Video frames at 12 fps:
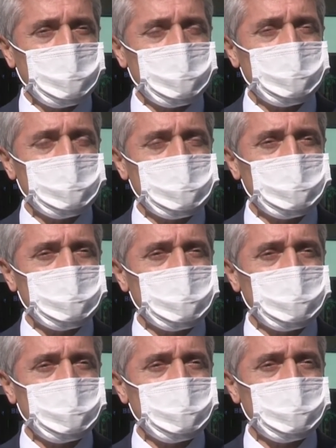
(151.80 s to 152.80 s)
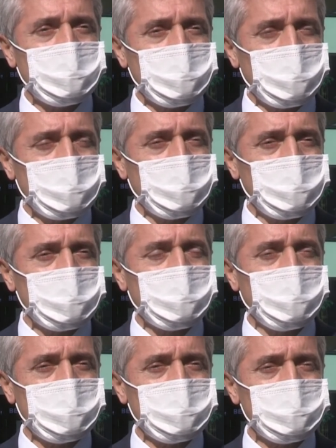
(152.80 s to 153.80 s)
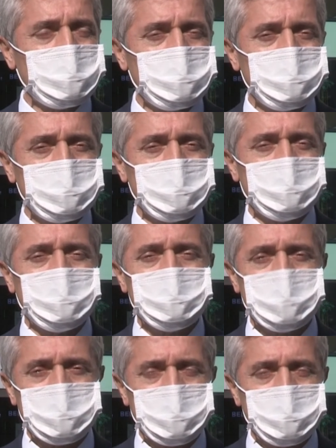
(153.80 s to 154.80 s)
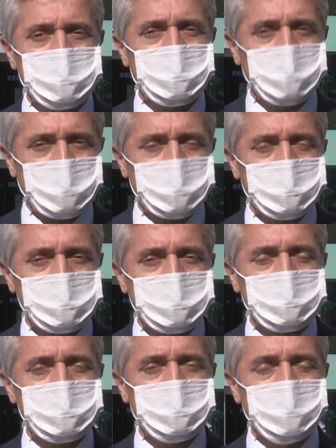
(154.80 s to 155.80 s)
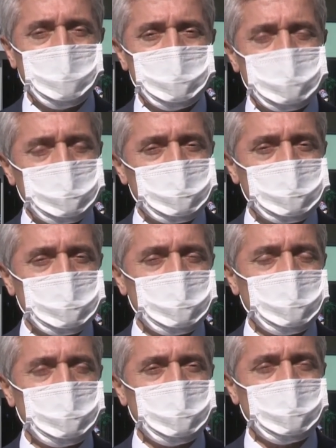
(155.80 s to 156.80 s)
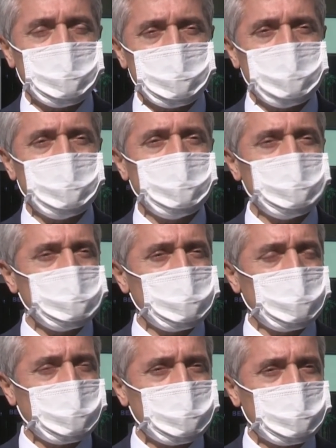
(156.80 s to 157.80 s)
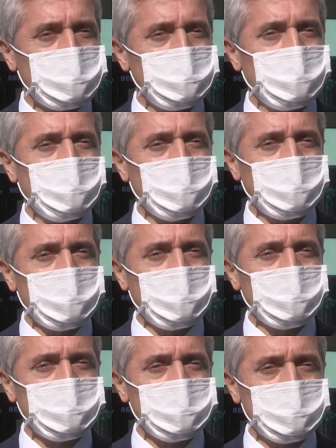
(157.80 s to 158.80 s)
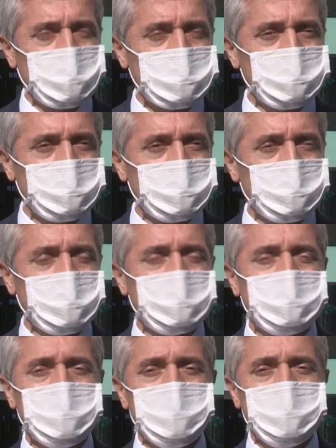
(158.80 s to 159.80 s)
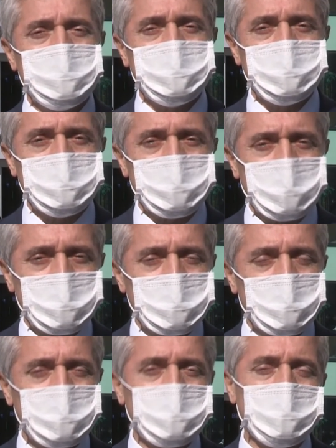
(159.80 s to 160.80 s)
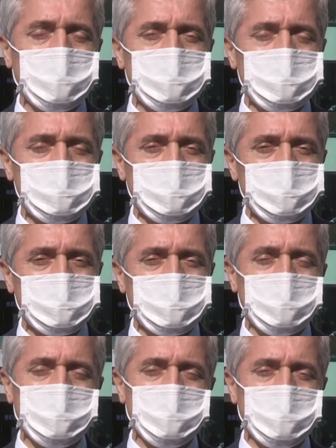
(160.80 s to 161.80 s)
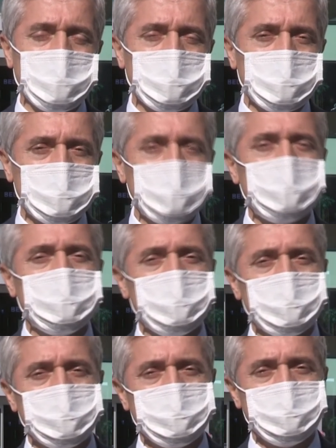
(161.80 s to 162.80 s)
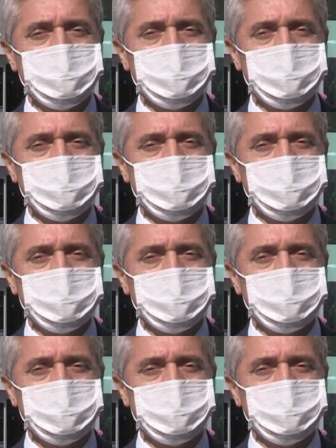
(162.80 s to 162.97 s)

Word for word: Onun için e, engelli kardeşlerimize destek olmaya devam edeceğiz. Bu vesileyle yine 3 Aralık Dünya Engelliler Günü münasebetiyle tüm engelli kardeşlerimin Engelliler Günü'nü kutluyorum.